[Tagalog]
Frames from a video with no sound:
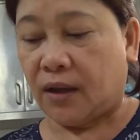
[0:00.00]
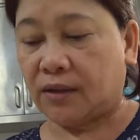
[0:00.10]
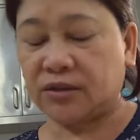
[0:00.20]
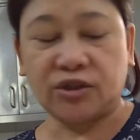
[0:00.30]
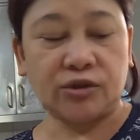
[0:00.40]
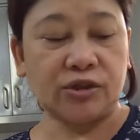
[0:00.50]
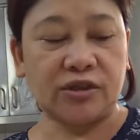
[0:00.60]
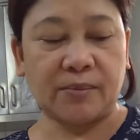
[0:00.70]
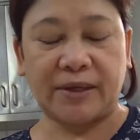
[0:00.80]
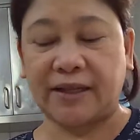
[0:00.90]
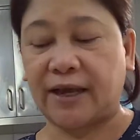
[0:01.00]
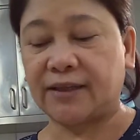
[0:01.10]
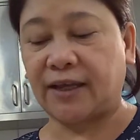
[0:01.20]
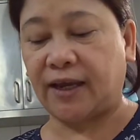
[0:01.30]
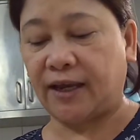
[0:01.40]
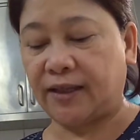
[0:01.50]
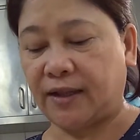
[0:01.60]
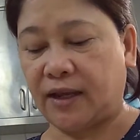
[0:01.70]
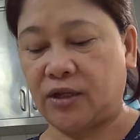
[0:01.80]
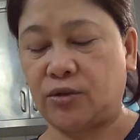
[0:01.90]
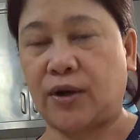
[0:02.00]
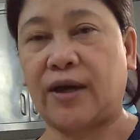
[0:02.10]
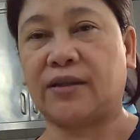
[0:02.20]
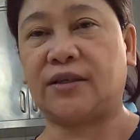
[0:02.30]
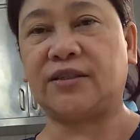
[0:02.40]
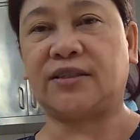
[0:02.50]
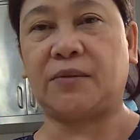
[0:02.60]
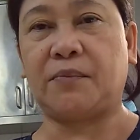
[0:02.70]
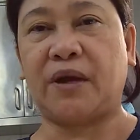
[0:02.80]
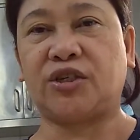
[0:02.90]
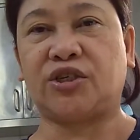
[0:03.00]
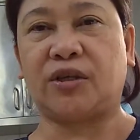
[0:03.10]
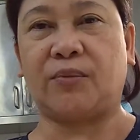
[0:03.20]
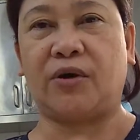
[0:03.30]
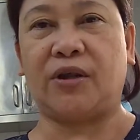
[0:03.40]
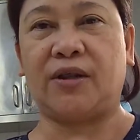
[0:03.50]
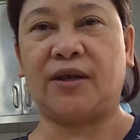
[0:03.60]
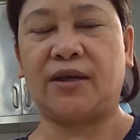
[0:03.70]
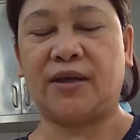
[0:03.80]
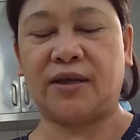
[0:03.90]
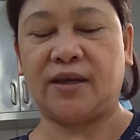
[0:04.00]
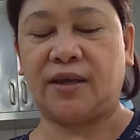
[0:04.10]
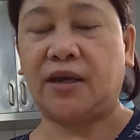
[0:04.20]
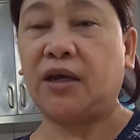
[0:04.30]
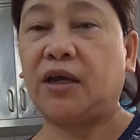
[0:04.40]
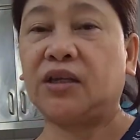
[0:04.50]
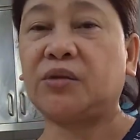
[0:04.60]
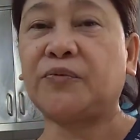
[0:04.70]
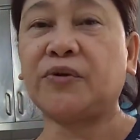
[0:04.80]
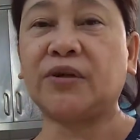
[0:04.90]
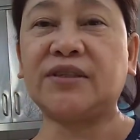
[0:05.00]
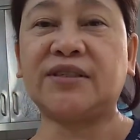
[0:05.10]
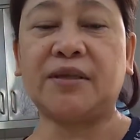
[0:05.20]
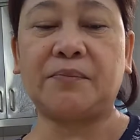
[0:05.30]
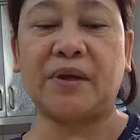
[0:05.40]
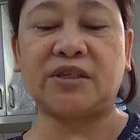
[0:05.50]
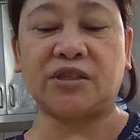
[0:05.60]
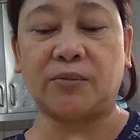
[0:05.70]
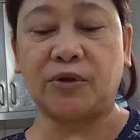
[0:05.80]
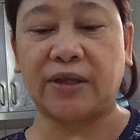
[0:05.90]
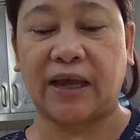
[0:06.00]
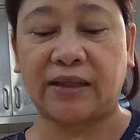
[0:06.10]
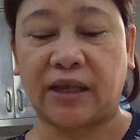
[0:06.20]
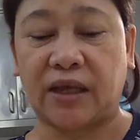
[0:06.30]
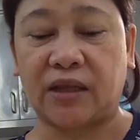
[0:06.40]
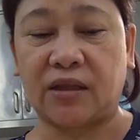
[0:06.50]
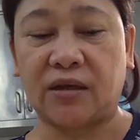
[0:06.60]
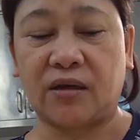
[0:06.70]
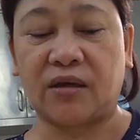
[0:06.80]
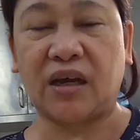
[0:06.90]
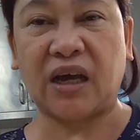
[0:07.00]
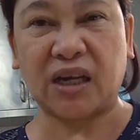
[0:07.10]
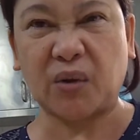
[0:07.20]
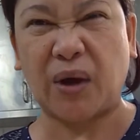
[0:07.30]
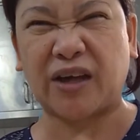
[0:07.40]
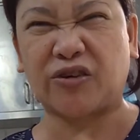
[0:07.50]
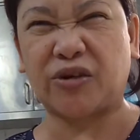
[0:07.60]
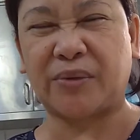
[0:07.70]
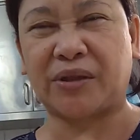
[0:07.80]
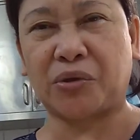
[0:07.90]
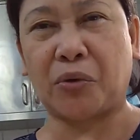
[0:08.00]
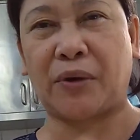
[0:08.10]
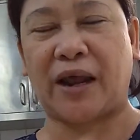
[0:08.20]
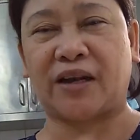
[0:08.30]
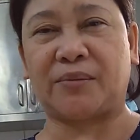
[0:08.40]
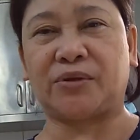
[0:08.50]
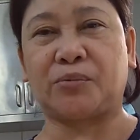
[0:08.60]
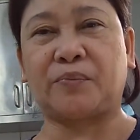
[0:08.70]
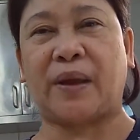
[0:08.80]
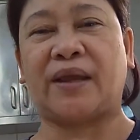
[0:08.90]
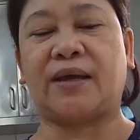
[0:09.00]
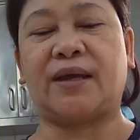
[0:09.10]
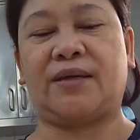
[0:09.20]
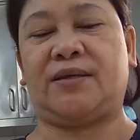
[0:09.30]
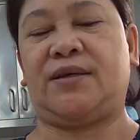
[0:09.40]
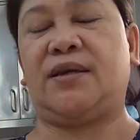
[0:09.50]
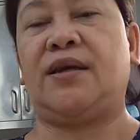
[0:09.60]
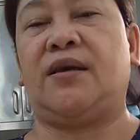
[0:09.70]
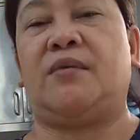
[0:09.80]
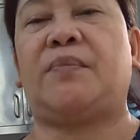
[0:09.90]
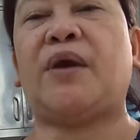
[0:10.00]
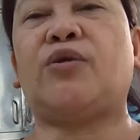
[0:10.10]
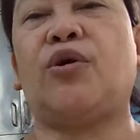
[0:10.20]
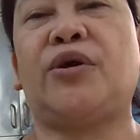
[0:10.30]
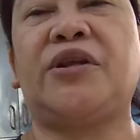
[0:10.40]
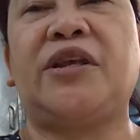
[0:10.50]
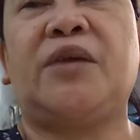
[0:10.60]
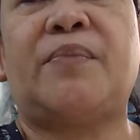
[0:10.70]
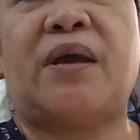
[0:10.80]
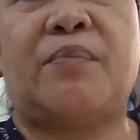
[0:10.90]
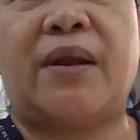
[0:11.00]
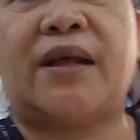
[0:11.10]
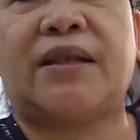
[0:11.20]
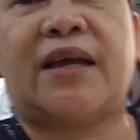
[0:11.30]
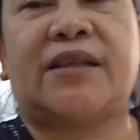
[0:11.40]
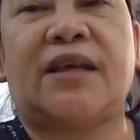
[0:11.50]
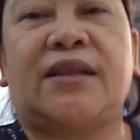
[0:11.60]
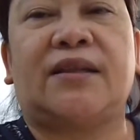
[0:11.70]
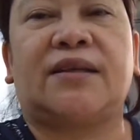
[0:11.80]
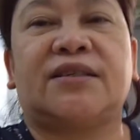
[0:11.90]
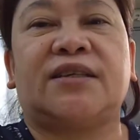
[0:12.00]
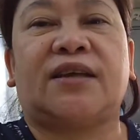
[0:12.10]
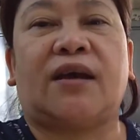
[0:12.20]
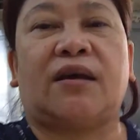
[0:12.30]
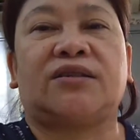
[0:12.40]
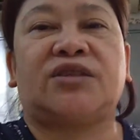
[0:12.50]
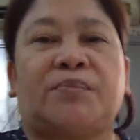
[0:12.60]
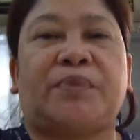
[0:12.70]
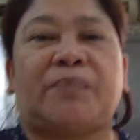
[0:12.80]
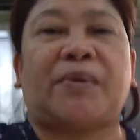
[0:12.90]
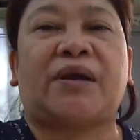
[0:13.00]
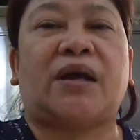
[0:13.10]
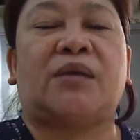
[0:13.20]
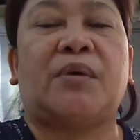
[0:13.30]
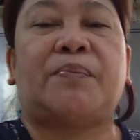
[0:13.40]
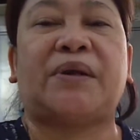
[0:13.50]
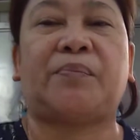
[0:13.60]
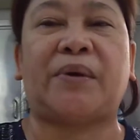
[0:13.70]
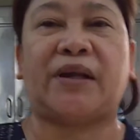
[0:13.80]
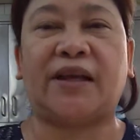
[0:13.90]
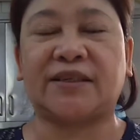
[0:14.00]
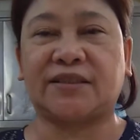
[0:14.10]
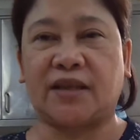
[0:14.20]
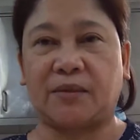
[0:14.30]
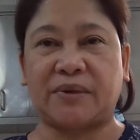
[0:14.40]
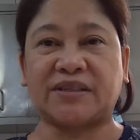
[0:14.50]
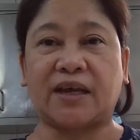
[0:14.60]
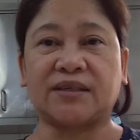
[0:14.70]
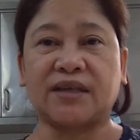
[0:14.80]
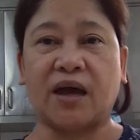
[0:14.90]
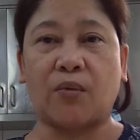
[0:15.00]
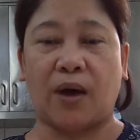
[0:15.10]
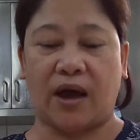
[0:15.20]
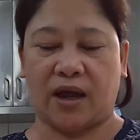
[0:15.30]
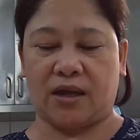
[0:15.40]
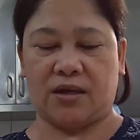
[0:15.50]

ang sunod naman natin ay yung ating steamed vegetable. Ito po pong steamed vegetable natin, araw-araw naman to, wala naman itong pahinga. Pero iniiba-iba lang natin kasi nga, syempre pagka naman pare-parehas din, magsasawa.